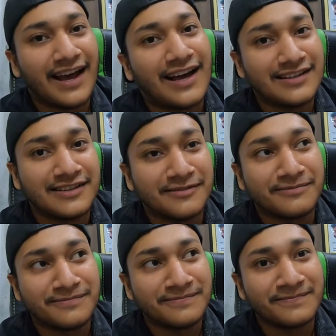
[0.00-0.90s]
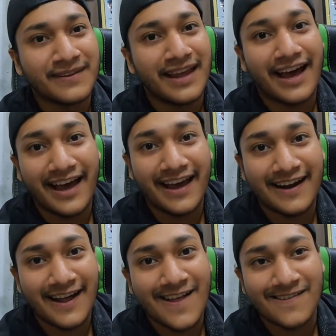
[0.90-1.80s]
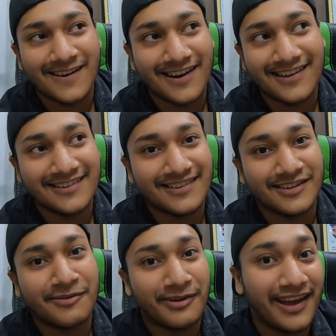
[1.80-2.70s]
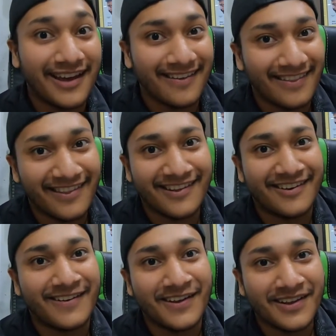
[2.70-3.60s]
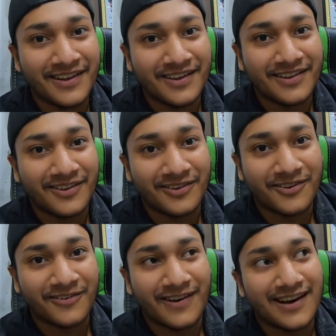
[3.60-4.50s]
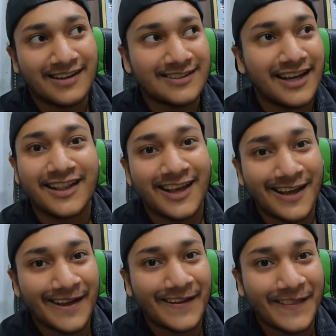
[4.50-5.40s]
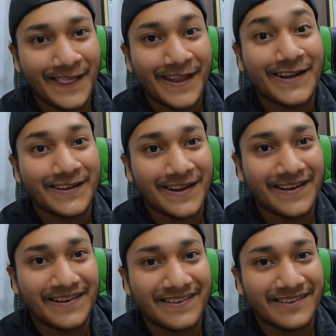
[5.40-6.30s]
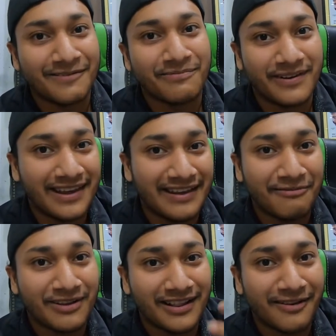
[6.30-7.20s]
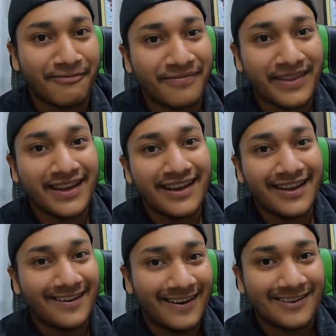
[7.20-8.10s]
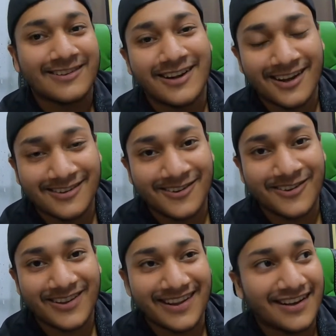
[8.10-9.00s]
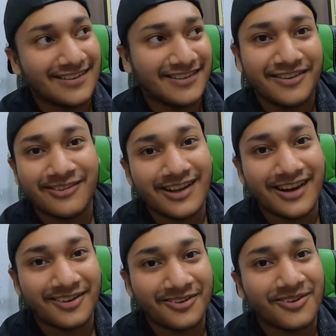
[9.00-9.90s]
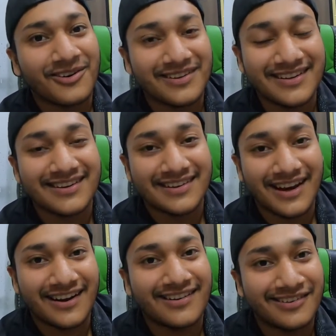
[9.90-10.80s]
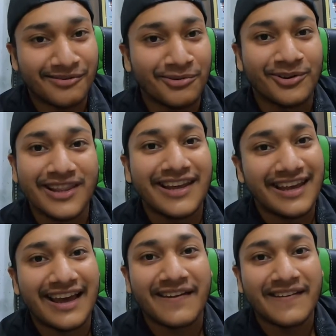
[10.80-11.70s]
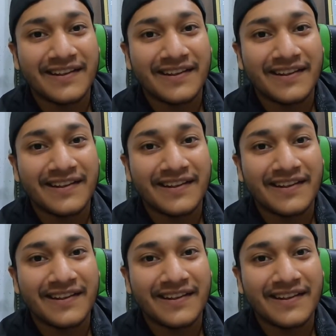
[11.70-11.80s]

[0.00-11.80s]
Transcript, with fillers: आज हम आए हैं डांस क्लास सब है अंदर तो वहाँ जाते हैं देखते हैं सबकी मतलब रिएक्शन कैसी होती है आज न्यू ईयर है तो थोड़ी सी एक्साइटेड सब होते ही है